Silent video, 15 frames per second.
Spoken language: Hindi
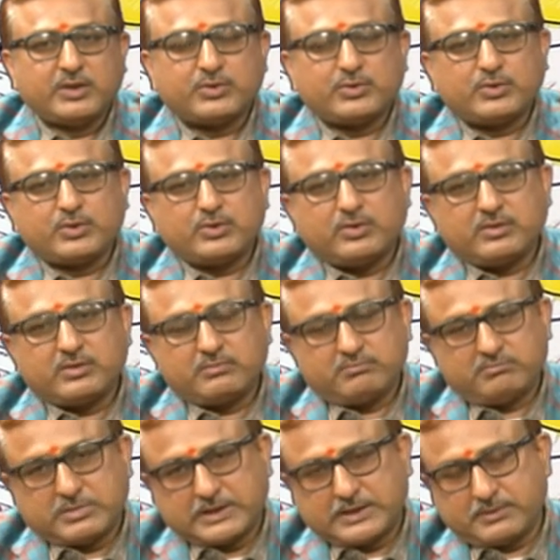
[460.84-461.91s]
तो
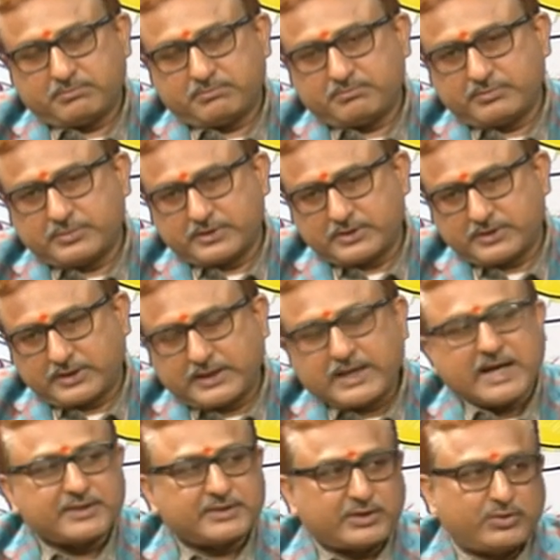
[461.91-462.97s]
मतलब
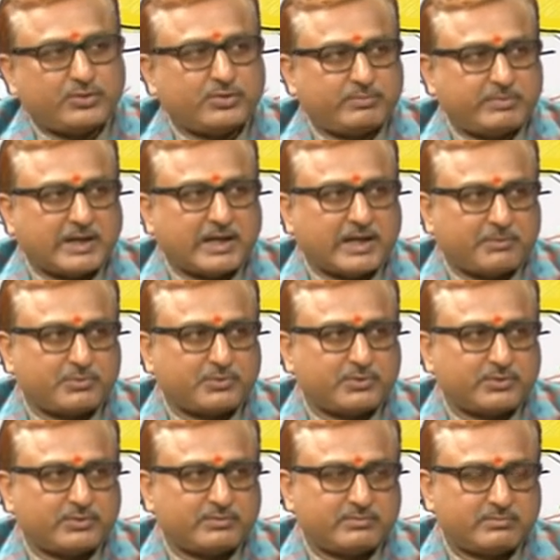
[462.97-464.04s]
क्या सहयोग मिला आपको
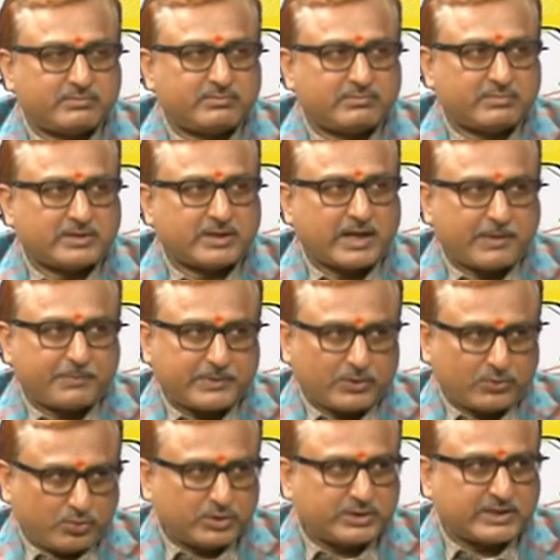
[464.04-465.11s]
देखिए आपका
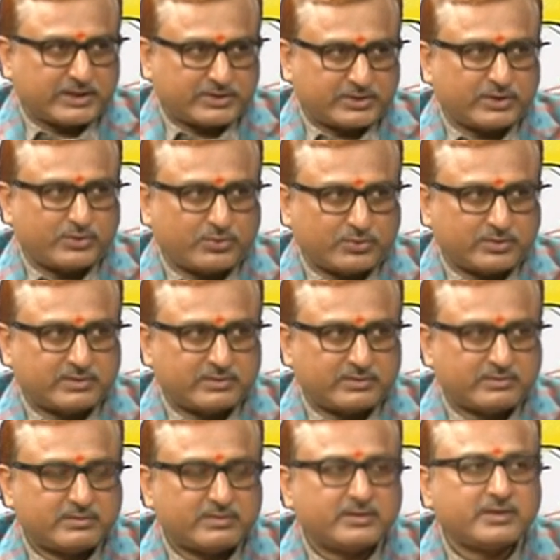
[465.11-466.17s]
खुद का सहयोग
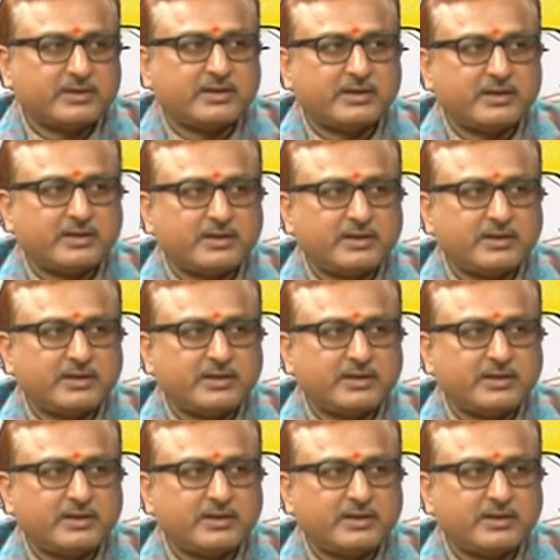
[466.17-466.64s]
जी तो